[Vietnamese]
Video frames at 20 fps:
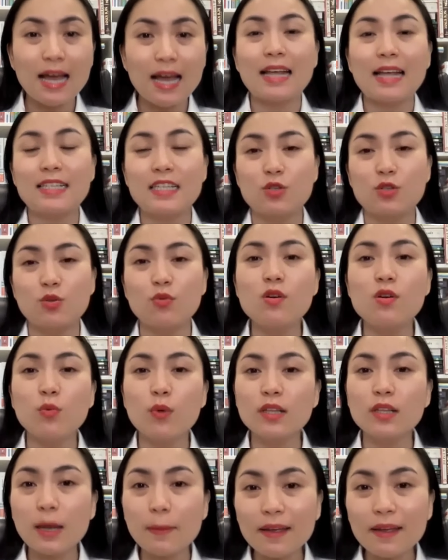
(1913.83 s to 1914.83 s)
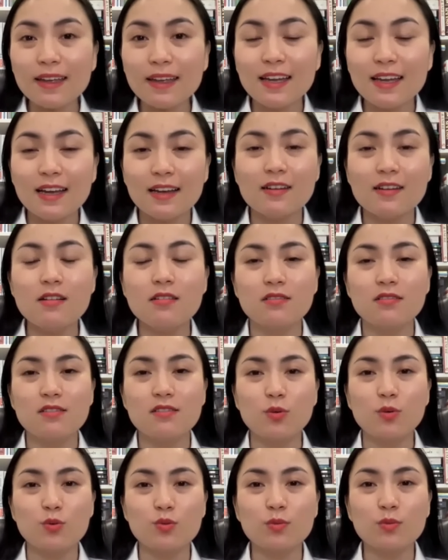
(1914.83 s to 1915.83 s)
là chỉ số đường huyết thấp ấy đừng
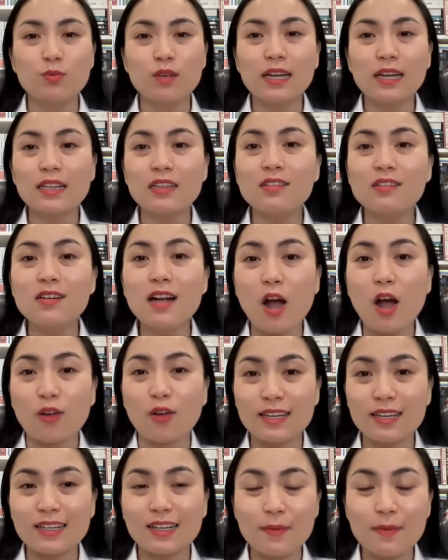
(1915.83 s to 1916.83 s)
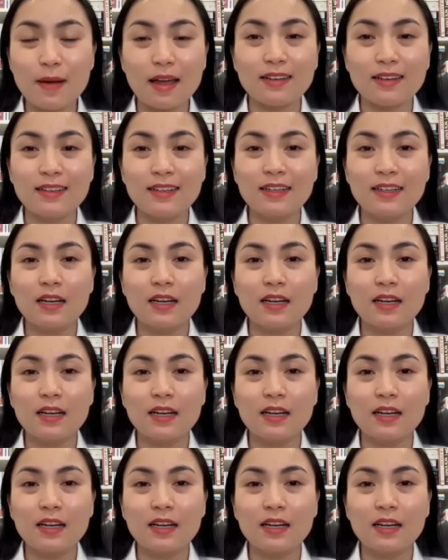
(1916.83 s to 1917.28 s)
sử dụng những cái thứ ngọt nha các bạn